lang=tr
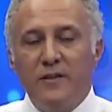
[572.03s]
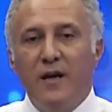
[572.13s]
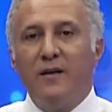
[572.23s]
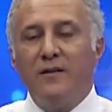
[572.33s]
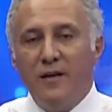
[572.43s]

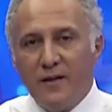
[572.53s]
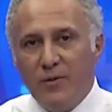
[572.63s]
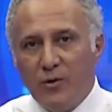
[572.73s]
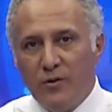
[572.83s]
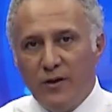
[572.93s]
hakkını
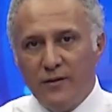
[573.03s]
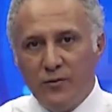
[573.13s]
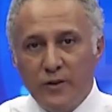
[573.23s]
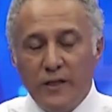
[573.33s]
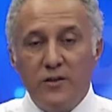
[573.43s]
aramak olan
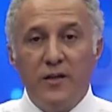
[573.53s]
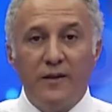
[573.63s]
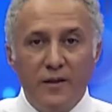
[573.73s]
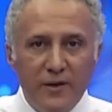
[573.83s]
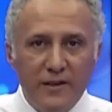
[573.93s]
tüketici
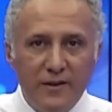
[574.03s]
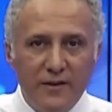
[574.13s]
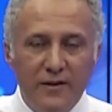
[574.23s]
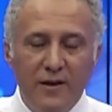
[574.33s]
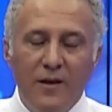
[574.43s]
hakem heyetleri